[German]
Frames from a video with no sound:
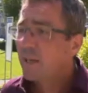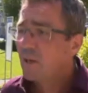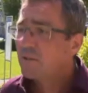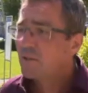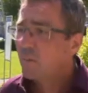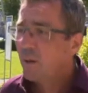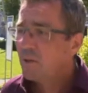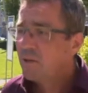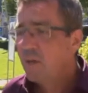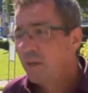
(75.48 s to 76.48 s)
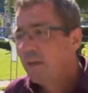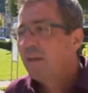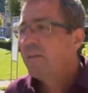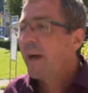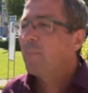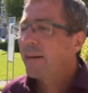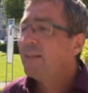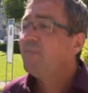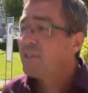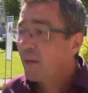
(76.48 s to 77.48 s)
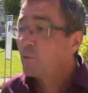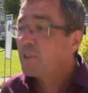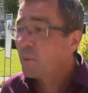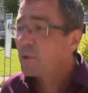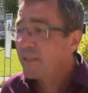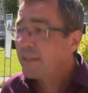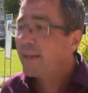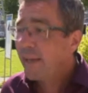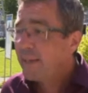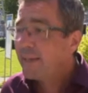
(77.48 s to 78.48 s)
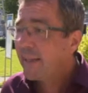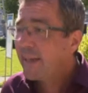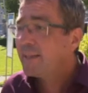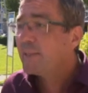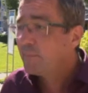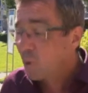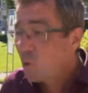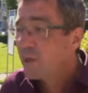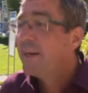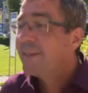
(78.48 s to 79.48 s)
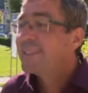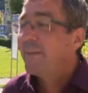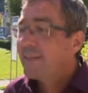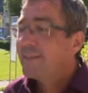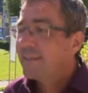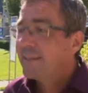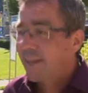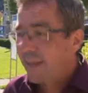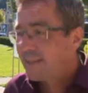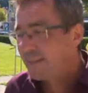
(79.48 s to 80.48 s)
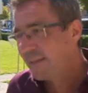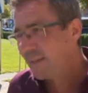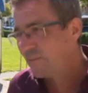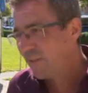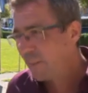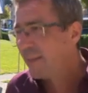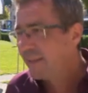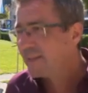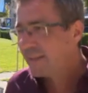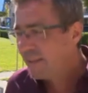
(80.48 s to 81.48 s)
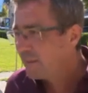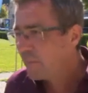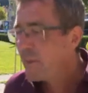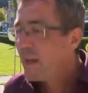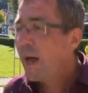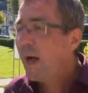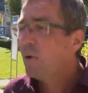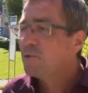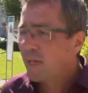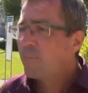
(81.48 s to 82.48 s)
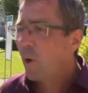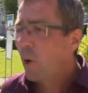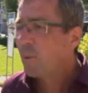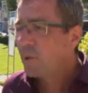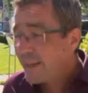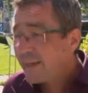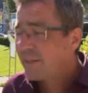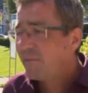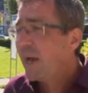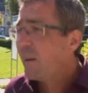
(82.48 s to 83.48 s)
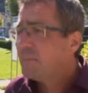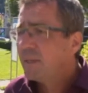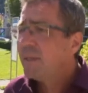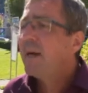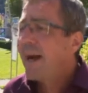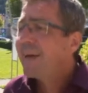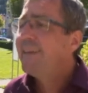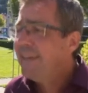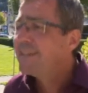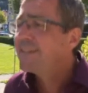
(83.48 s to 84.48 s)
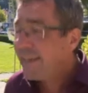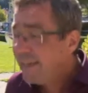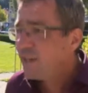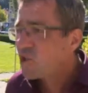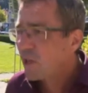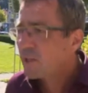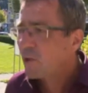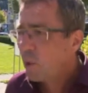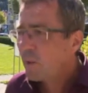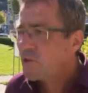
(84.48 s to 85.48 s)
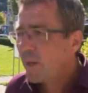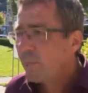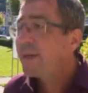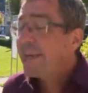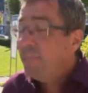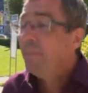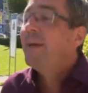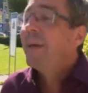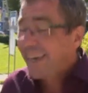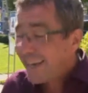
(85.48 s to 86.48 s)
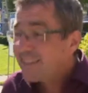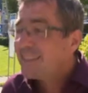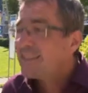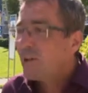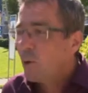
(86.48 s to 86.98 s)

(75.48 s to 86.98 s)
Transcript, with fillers: auszubauen. Wir haben einen Visionsprozess eingeleitet, Brugg 2030. Und wenn man hier sieht, äh, unsere Bauprojekte, wir haben die agilste Innenstadt der Obersteiermark im Herzen der